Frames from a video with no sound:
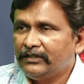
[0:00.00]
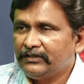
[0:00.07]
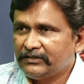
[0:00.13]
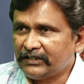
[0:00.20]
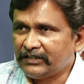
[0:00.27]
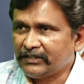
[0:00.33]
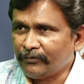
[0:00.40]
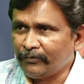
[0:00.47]

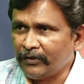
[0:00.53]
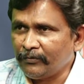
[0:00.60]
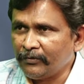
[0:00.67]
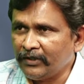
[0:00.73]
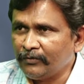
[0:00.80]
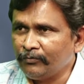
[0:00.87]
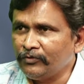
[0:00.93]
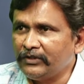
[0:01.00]
చంద్రబాబు
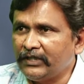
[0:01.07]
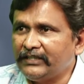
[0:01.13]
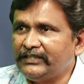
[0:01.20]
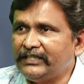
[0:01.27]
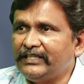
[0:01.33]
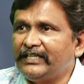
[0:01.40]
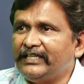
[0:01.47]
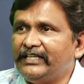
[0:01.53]
గారు ముందు
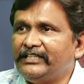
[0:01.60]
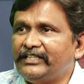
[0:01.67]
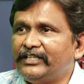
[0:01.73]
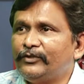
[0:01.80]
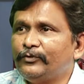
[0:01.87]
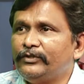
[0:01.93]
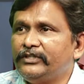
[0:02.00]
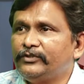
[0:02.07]
అర్జెంటుగా
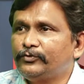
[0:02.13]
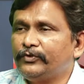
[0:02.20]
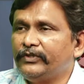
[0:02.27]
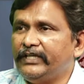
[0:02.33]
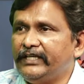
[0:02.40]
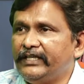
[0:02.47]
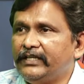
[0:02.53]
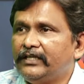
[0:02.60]
ఇనిషియేటివ్
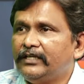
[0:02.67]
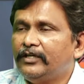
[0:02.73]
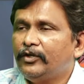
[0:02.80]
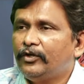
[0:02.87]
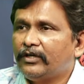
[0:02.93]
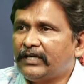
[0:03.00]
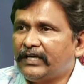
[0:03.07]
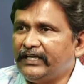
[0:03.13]
తీసుకుని
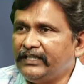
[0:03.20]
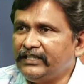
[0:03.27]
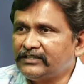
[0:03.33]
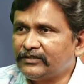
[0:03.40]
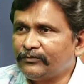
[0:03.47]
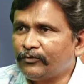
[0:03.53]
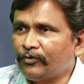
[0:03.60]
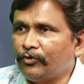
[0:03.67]

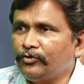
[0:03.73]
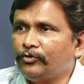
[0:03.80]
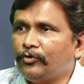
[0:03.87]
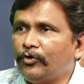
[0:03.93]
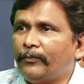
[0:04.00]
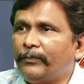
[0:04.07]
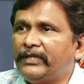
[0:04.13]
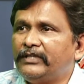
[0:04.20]
కనీసం రోజుకు
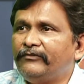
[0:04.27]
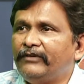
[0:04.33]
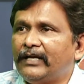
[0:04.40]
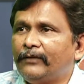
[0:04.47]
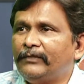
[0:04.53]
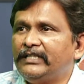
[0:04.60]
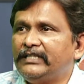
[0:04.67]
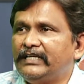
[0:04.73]
ఒక పదివేల
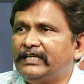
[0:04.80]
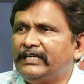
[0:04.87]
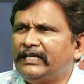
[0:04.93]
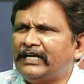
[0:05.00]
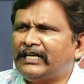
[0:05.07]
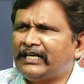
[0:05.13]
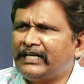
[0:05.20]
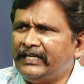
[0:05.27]
మందిని
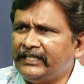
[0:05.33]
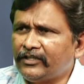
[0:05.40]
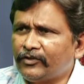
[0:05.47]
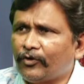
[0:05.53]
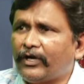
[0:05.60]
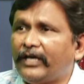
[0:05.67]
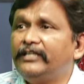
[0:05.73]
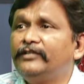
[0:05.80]
అట్లీస్ట్
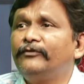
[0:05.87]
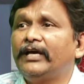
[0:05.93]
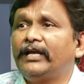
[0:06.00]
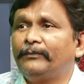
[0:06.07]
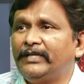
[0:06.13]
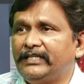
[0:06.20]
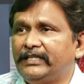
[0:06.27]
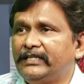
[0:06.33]
ఒక ఐదు వేల
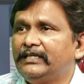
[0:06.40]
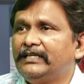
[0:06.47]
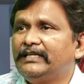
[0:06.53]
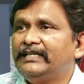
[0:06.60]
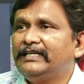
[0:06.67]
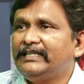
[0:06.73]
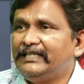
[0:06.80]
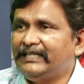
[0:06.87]
మంది
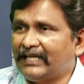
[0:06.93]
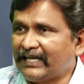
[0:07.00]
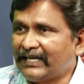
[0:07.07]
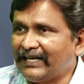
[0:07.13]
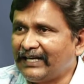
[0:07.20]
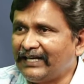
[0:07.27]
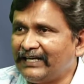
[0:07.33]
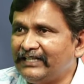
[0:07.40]
Hmm.
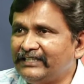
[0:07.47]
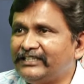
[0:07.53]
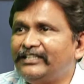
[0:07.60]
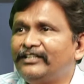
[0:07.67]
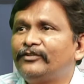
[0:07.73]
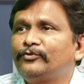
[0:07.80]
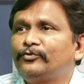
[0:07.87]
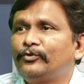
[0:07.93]
వెనకాల
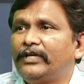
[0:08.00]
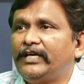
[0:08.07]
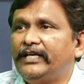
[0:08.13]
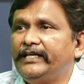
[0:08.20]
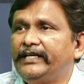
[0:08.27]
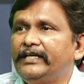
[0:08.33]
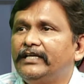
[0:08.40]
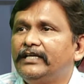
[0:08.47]
నడిచేటట్టు
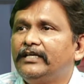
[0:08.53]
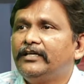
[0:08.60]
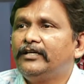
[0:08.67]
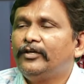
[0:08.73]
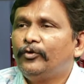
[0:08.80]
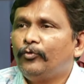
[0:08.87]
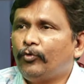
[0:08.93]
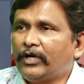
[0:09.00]
చూడాలి hmm.
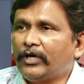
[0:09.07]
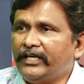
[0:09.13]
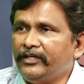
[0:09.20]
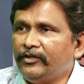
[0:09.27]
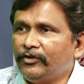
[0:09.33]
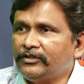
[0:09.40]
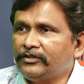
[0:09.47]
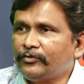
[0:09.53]
ఒక
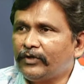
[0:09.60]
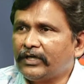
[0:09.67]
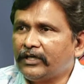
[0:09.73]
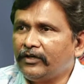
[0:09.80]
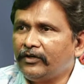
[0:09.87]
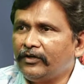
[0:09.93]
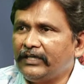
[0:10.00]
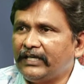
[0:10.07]

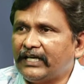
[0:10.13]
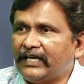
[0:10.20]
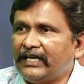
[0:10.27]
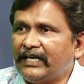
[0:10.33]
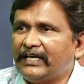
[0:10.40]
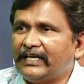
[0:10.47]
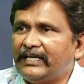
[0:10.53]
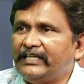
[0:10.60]
నియోజకవర్గంలో
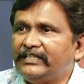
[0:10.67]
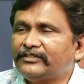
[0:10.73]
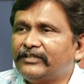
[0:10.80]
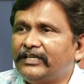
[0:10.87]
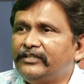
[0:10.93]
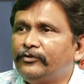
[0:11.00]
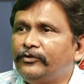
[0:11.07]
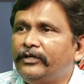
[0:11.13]
వెనకాల కనీసం
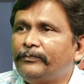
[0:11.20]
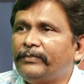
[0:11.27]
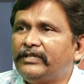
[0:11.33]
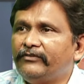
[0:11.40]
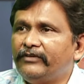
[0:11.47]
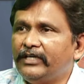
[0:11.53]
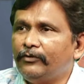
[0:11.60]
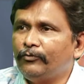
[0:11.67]
ఐదు నుండి
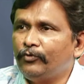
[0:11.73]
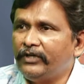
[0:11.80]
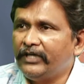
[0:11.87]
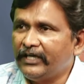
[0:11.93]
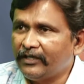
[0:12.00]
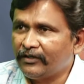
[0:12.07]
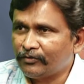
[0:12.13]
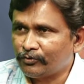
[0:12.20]
పదివేలు
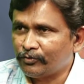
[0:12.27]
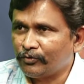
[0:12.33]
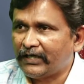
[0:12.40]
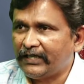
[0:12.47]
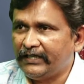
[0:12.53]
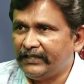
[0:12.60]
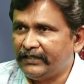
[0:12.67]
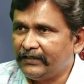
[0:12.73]
ఉండేటట్టు
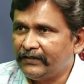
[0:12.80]
చూడాలి